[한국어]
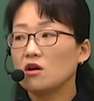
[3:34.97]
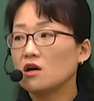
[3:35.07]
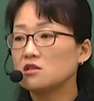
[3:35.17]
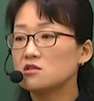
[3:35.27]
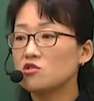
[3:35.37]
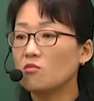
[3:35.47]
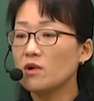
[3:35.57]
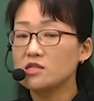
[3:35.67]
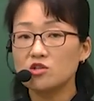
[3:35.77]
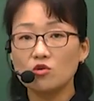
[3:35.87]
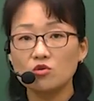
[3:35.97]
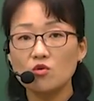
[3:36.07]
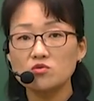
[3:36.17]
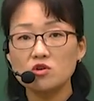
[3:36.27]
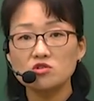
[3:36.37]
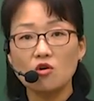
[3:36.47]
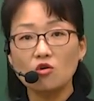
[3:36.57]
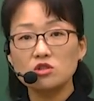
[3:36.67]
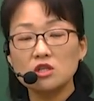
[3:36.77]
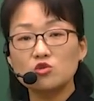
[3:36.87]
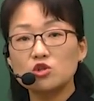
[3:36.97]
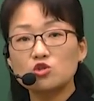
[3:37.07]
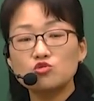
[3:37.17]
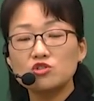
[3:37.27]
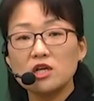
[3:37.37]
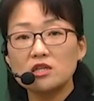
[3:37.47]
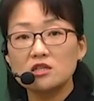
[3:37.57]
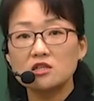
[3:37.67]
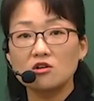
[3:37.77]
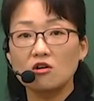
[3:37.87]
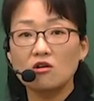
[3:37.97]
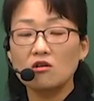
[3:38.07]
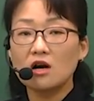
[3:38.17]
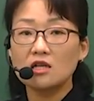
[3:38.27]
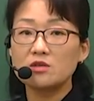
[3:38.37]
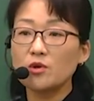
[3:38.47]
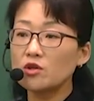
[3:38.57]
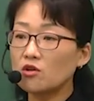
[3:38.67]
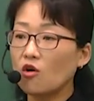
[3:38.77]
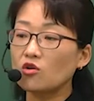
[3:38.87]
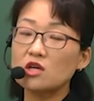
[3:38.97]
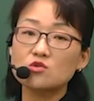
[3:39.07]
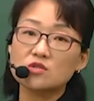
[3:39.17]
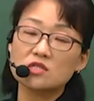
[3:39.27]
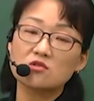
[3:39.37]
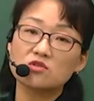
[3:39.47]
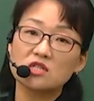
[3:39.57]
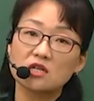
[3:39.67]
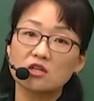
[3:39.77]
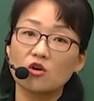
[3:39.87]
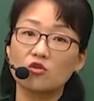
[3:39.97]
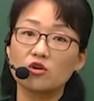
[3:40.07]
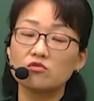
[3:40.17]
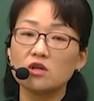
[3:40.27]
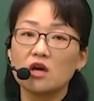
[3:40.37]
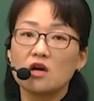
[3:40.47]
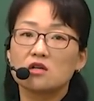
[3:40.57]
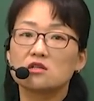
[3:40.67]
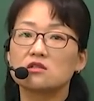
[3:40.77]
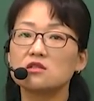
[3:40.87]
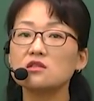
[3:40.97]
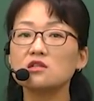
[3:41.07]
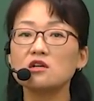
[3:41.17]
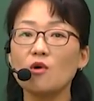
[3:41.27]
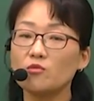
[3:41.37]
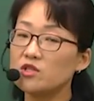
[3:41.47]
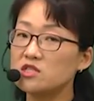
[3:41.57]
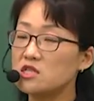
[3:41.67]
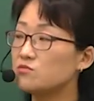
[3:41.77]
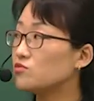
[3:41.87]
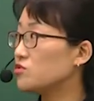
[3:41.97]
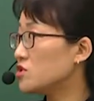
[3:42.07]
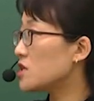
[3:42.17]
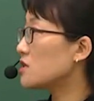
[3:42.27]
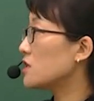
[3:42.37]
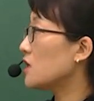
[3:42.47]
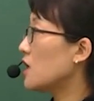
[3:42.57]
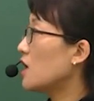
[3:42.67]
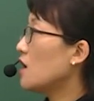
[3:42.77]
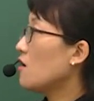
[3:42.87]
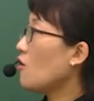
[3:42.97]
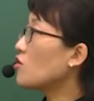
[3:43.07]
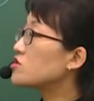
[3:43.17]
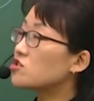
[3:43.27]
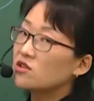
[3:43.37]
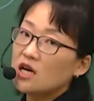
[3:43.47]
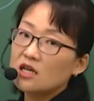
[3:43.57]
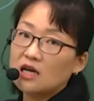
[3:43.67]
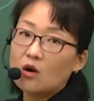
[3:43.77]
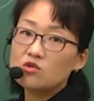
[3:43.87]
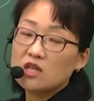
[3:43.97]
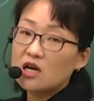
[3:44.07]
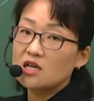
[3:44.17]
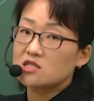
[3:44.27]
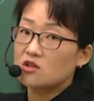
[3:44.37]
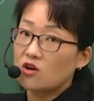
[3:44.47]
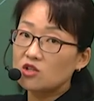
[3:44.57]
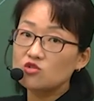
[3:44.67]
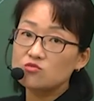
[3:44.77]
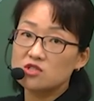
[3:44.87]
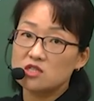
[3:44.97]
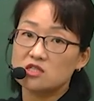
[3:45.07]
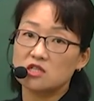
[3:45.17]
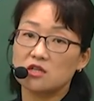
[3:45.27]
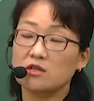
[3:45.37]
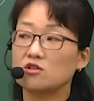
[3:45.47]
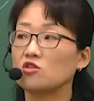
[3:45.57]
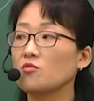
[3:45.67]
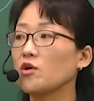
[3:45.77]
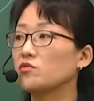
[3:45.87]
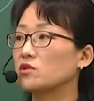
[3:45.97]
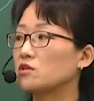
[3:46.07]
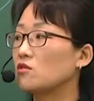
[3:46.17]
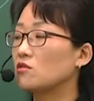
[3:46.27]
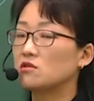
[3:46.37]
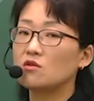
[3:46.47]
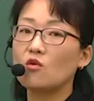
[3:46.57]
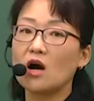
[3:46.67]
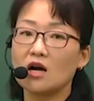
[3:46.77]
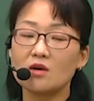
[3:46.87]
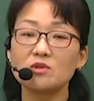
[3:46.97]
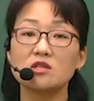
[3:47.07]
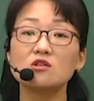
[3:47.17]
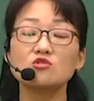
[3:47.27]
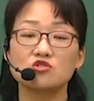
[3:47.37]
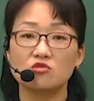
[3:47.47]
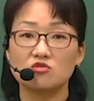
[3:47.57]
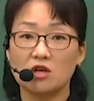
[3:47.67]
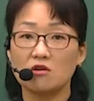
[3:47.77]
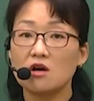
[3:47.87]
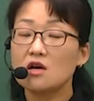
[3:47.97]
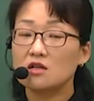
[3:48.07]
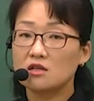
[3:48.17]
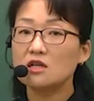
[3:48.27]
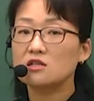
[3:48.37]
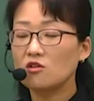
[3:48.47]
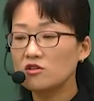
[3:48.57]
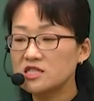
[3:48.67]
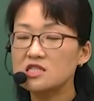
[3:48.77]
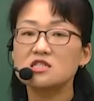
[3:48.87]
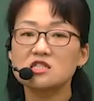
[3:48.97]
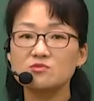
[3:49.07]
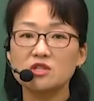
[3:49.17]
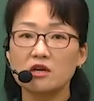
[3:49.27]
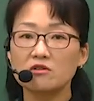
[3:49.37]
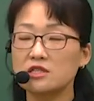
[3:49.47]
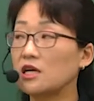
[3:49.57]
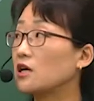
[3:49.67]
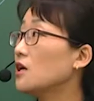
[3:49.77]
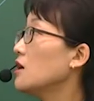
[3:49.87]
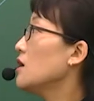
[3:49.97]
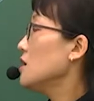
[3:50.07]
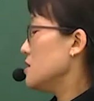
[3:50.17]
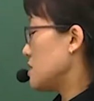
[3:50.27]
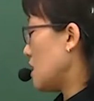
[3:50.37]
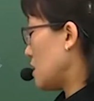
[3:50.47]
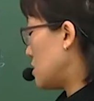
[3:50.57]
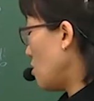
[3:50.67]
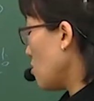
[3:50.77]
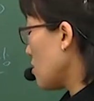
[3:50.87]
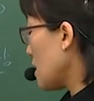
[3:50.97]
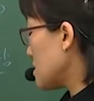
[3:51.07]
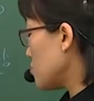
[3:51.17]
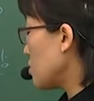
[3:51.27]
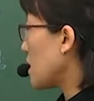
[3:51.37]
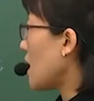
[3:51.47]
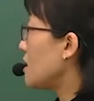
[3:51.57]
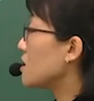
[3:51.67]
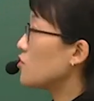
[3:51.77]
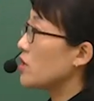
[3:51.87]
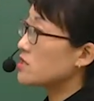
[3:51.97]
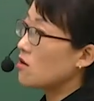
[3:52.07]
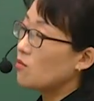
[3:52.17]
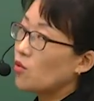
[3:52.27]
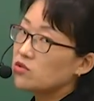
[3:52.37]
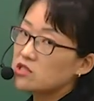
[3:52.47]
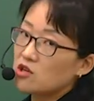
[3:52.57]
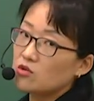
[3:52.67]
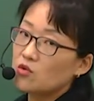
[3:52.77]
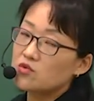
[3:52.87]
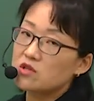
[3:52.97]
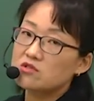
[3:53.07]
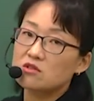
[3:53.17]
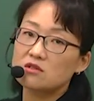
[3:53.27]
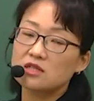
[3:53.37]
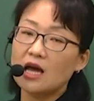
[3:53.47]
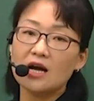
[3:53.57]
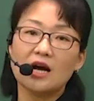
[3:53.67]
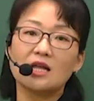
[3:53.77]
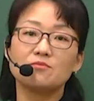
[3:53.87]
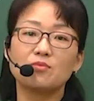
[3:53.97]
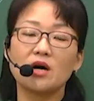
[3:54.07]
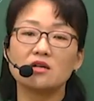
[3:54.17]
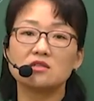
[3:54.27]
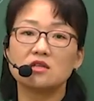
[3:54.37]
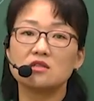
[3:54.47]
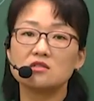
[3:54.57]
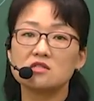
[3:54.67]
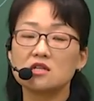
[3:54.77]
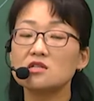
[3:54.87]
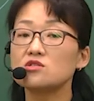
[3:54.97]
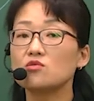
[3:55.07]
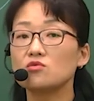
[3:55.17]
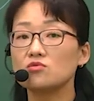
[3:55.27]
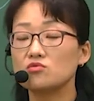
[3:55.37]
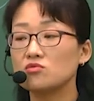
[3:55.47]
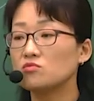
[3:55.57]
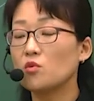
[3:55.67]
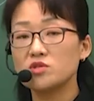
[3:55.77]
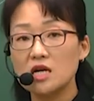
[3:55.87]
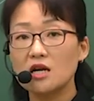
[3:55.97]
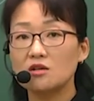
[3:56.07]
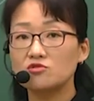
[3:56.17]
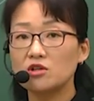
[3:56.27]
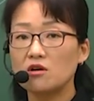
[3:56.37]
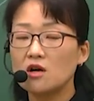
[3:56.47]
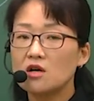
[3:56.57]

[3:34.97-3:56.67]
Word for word: 그러니까는 정말 전공서적 어디 귀퉁이에 있는 거 아니면 거기에조차서도 찾기 어려운 그 뜬금없는 질문 문제들이 어쩌다가 나올 때가 있어요 한두 문제씩 그러면 그런 것들은 과감히 틀려주셔도 돼요 그러면 그러니까 그런 건 찍으시면 돼요 그냥 자 그런 것까지 우리가 알기 위해서 모든 전공서적을 다 간파하기에는 시간적으로도 모자라고요